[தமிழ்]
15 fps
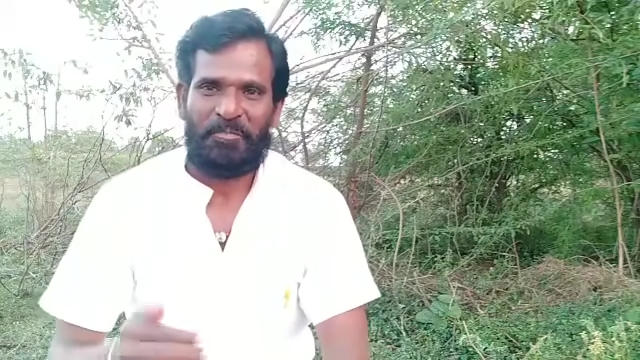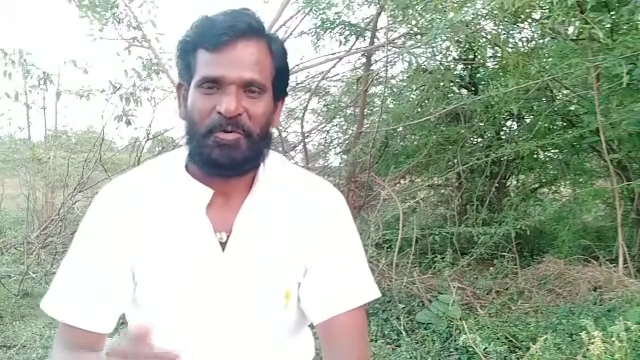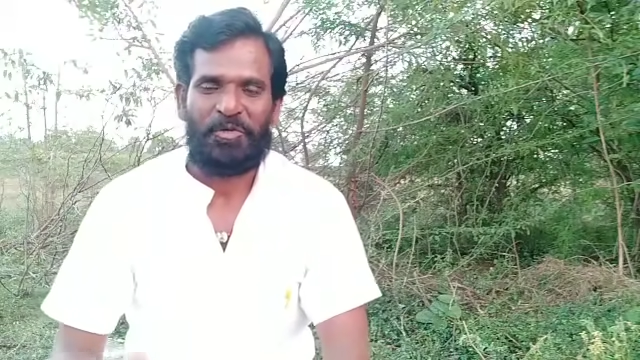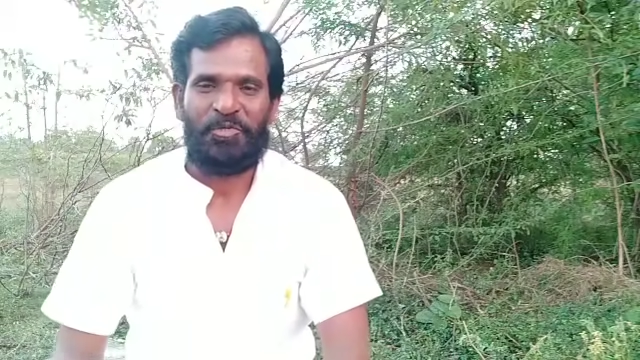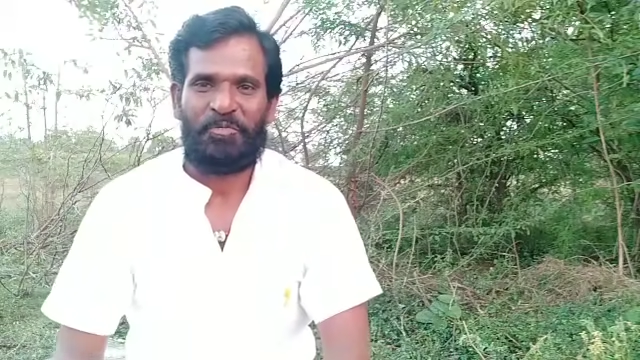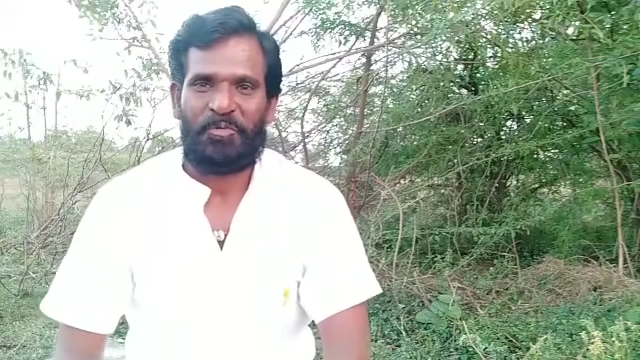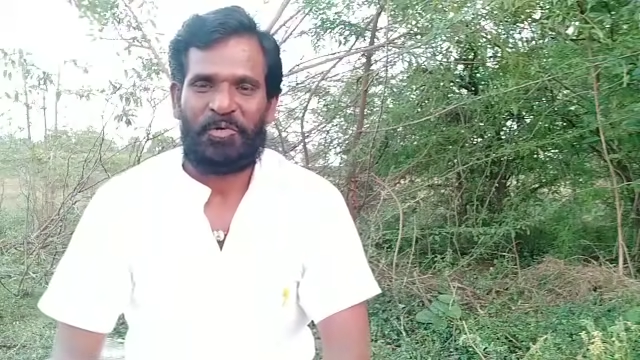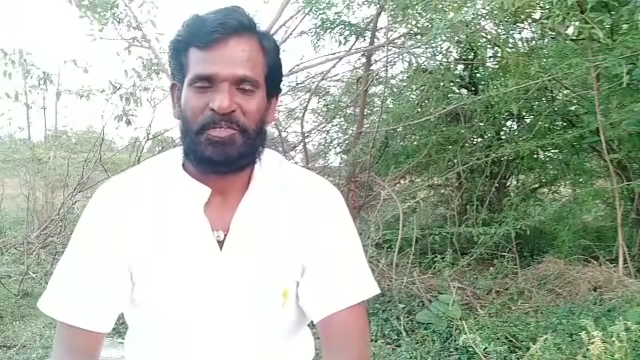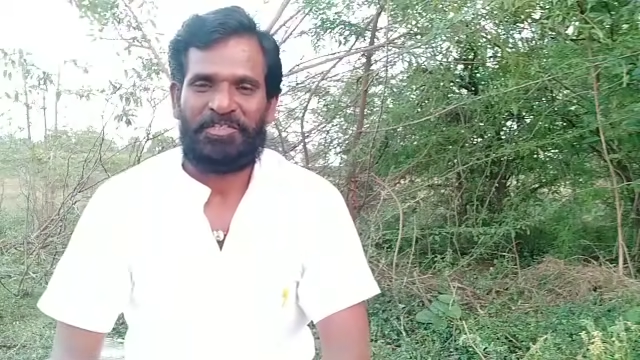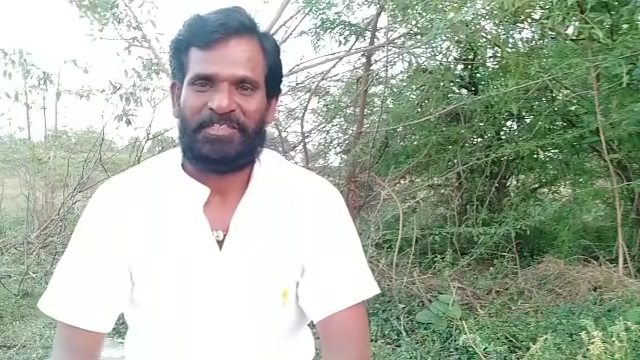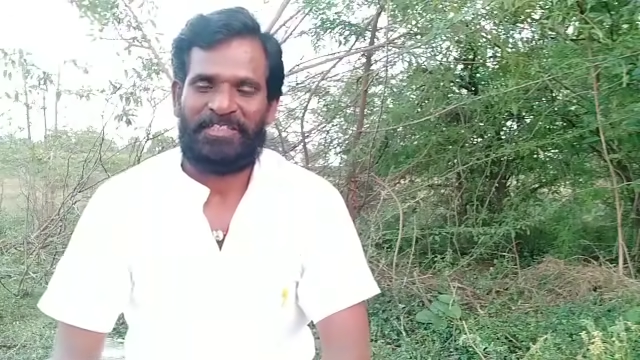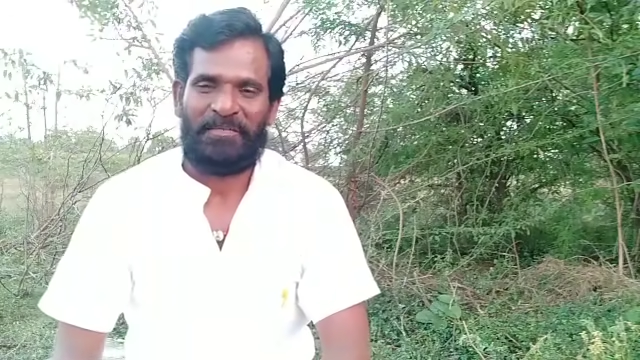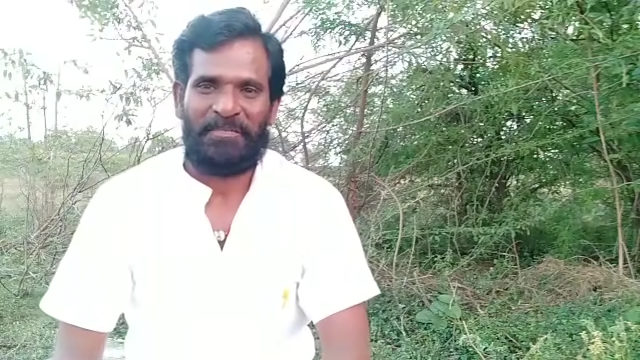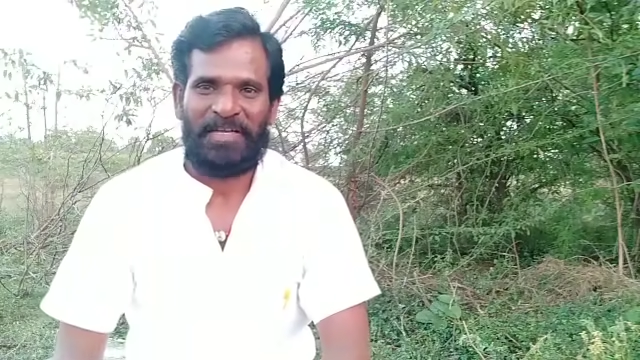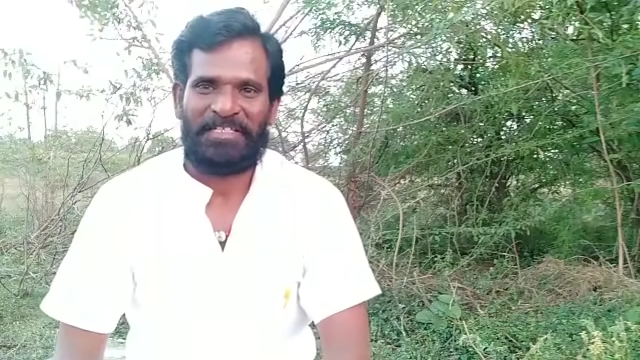பொழுது
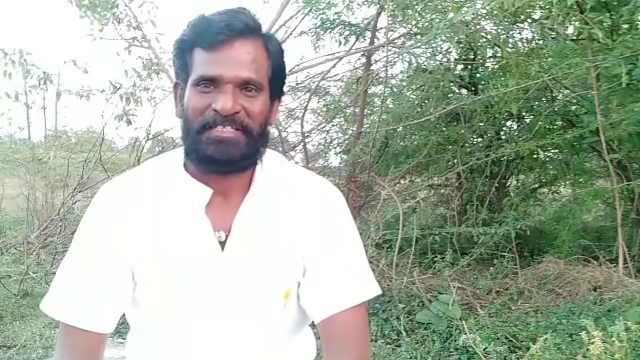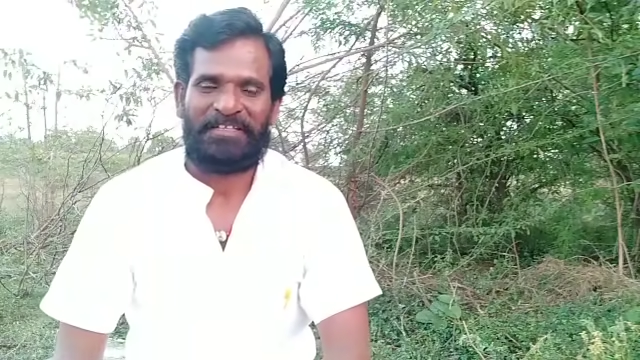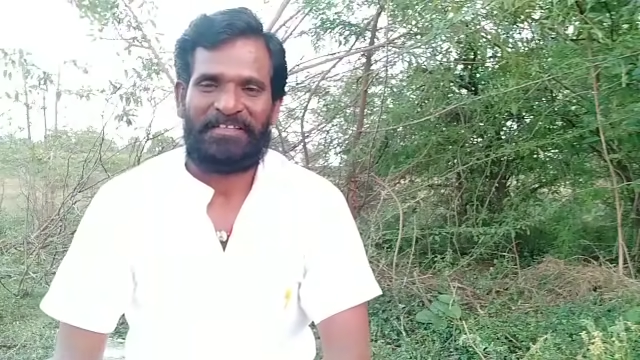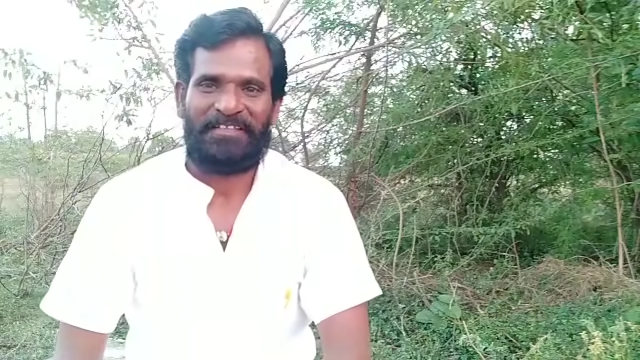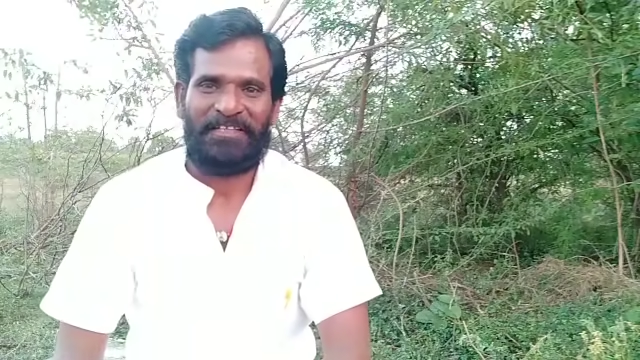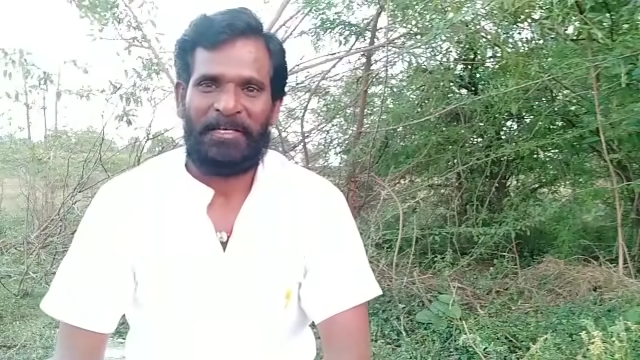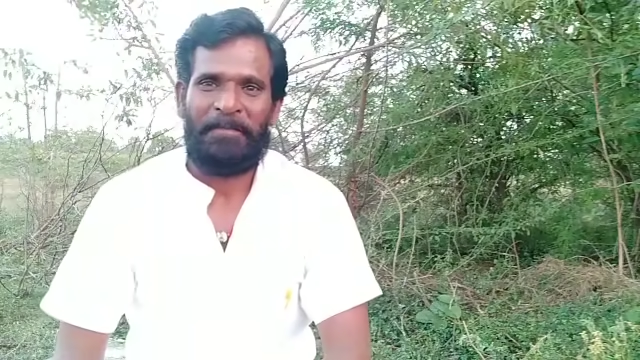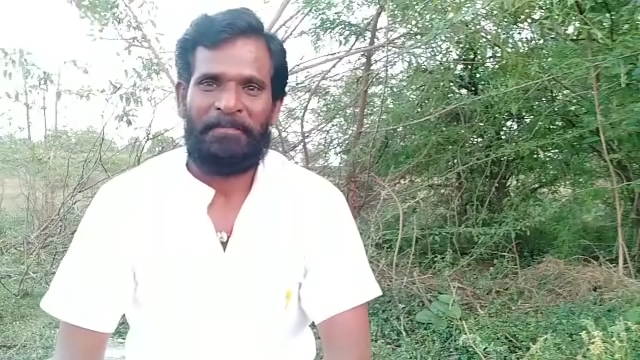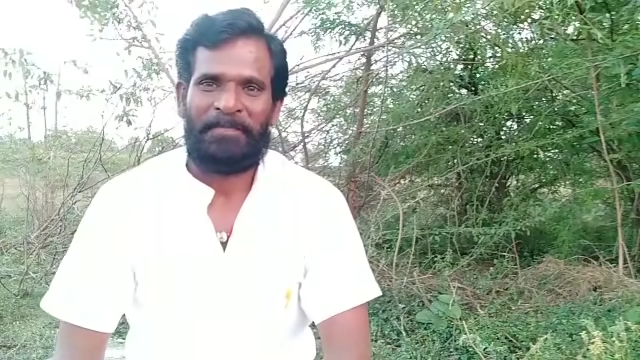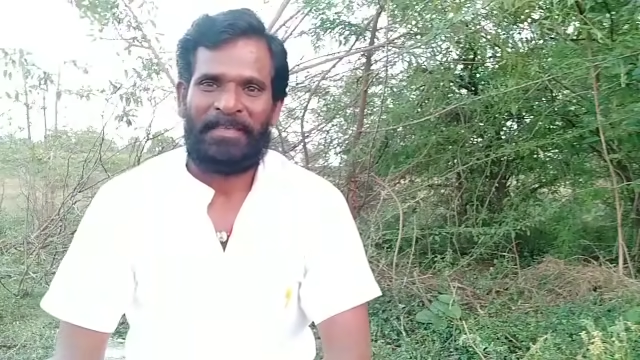போயிடுச்சு இது பேசுறதுக்கு